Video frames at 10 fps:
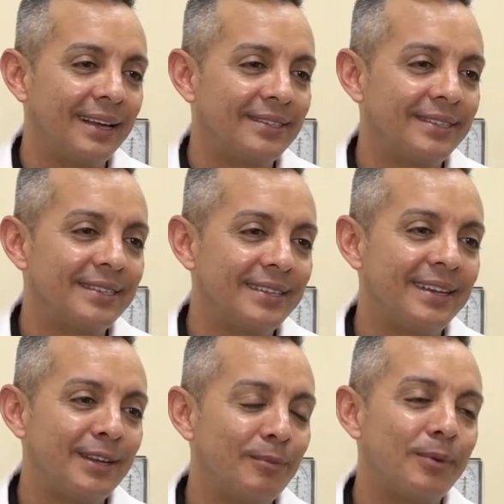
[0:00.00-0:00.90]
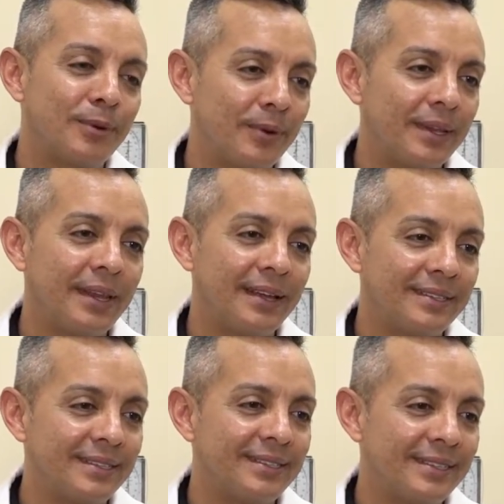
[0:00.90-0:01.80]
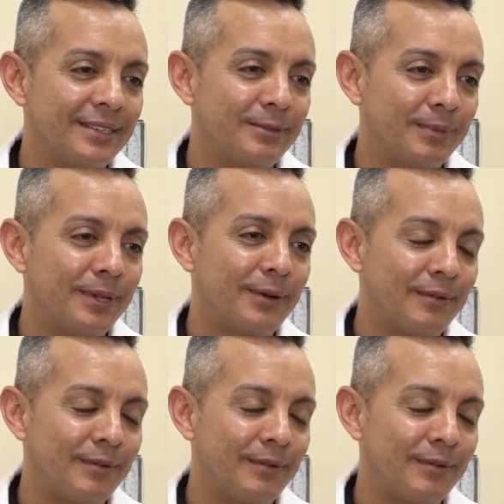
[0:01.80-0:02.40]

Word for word: ele cuida do lado espiritual, vários